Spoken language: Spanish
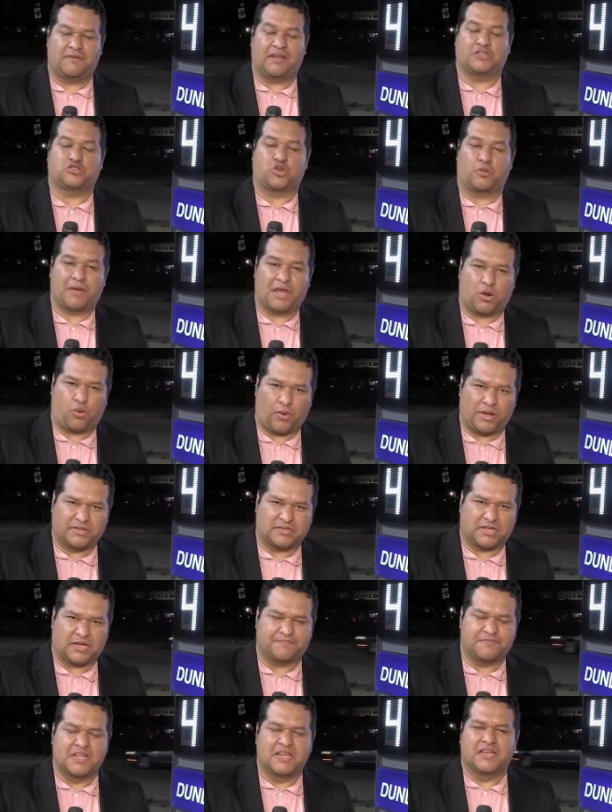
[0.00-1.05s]
Y toma en cuenta
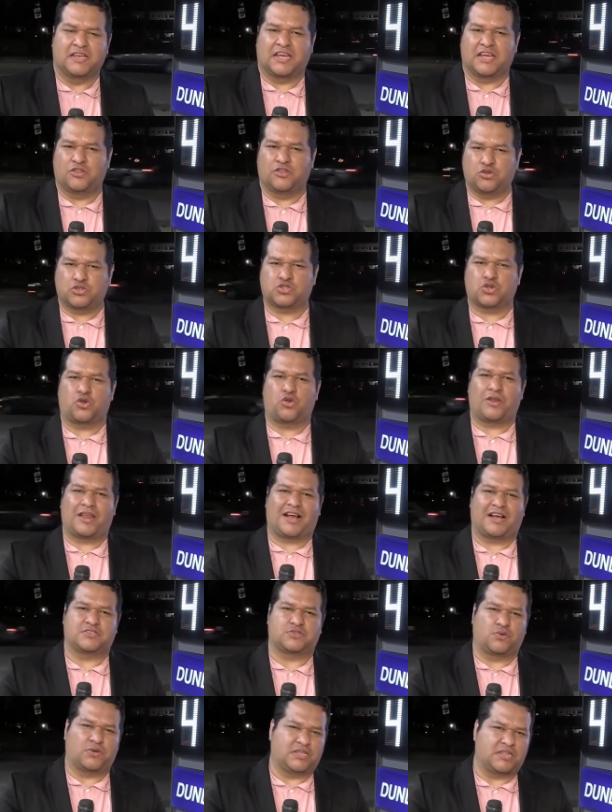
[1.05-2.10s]
que no solo la
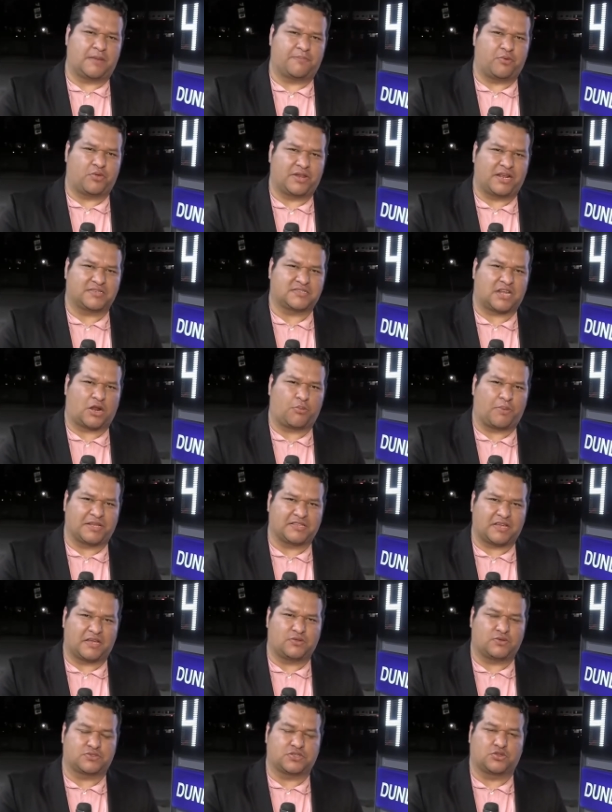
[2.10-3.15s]
gasolina podría estar
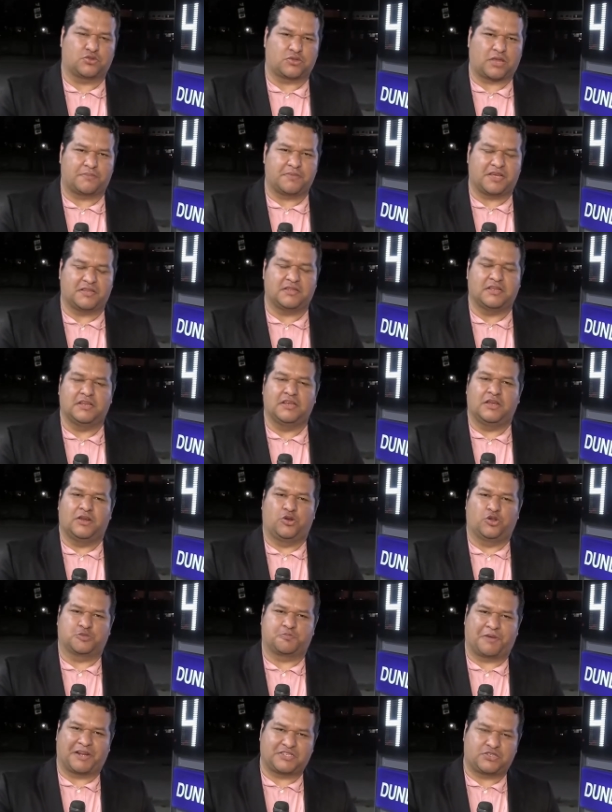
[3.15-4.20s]
aumentando, sino también los
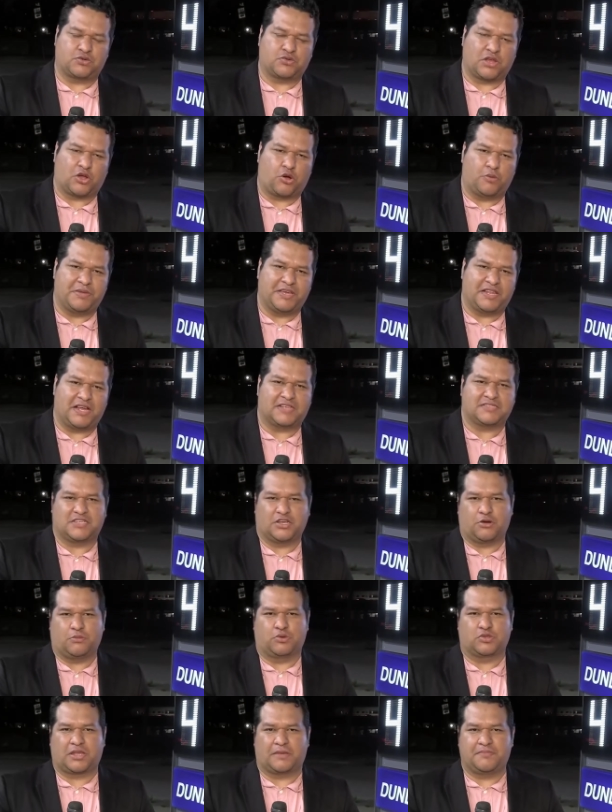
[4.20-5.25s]
precios de comida, así
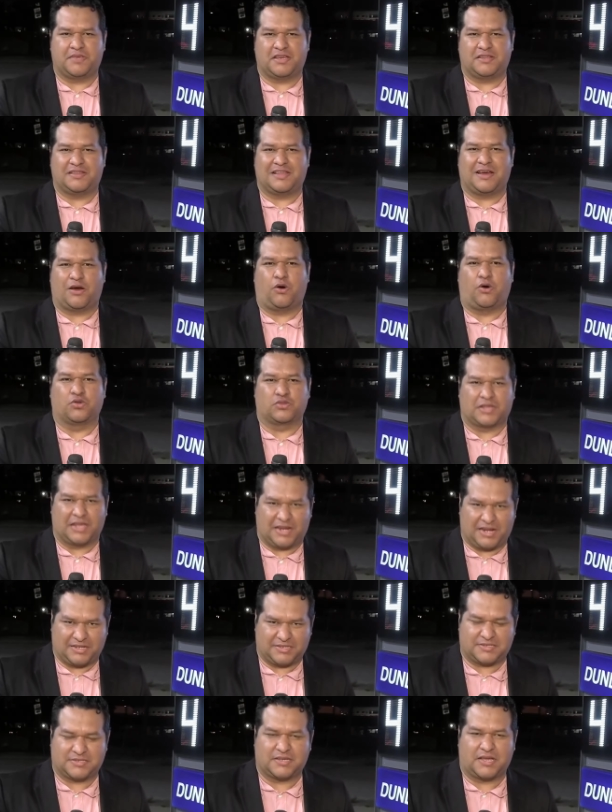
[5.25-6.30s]
como también
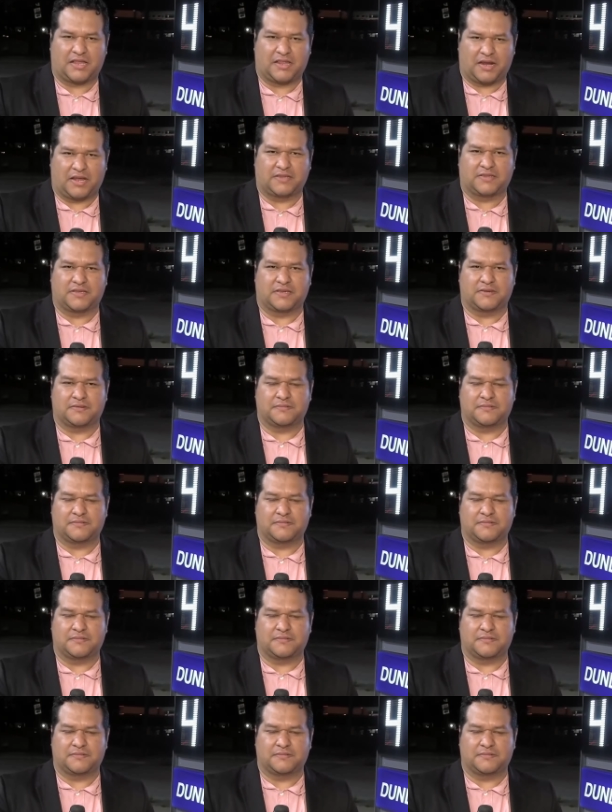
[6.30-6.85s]
hoteles. Adelante.